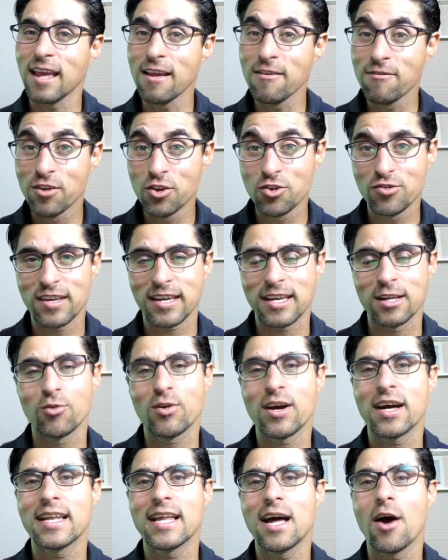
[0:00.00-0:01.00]
Tem vídeos aqui
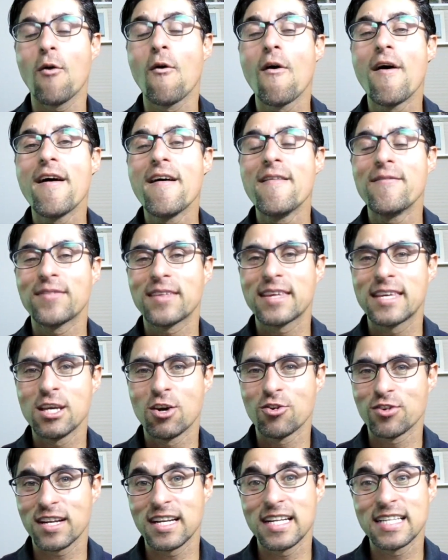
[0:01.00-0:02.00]
no canal
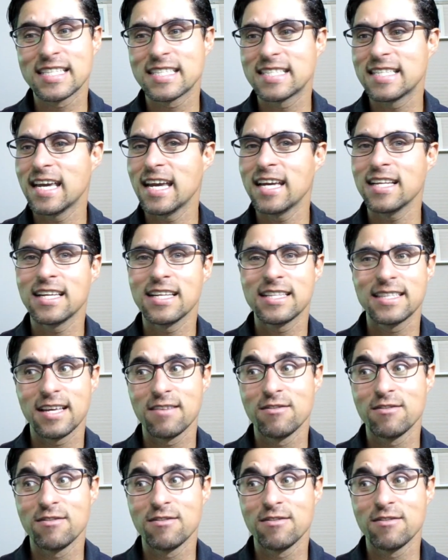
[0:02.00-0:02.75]
que eu já lancei, né?